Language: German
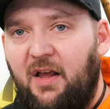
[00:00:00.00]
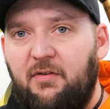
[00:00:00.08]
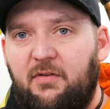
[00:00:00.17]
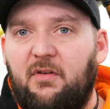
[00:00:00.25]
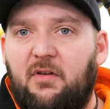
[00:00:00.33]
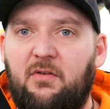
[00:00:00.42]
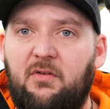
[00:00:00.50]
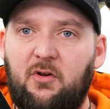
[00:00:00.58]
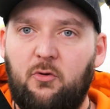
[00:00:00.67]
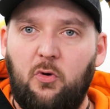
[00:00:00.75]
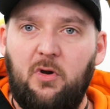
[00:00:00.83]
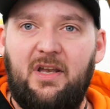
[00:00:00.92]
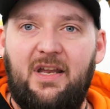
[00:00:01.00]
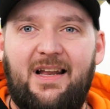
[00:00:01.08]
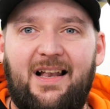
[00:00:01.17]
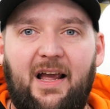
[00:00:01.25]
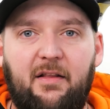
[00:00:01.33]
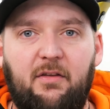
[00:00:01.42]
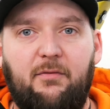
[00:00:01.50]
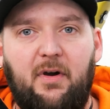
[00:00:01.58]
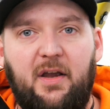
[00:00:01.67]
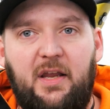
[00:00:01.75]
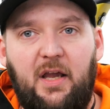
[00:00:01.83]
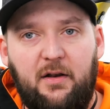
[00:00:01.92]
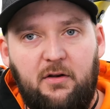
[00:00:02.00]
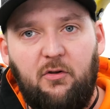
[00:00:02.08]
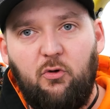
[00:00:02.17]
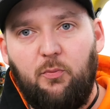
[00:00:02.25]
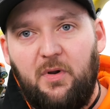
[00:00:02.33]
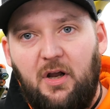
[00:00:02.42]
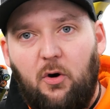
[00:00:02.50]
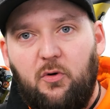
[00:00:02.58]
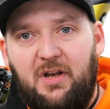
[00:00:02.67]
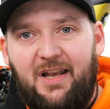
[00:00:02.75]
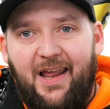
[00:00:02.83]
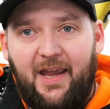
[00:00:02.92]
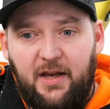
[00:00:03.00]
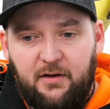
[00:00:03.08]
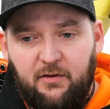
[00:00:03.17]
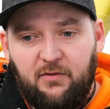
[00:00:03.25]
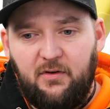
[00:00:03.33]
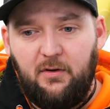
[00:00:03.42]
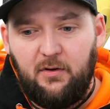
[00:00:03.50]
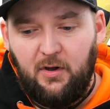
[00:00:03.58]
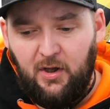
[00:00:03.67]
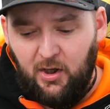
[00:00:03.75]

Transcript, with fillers: S, ist natürlich die kleinste Variante, somit auch die leichteste.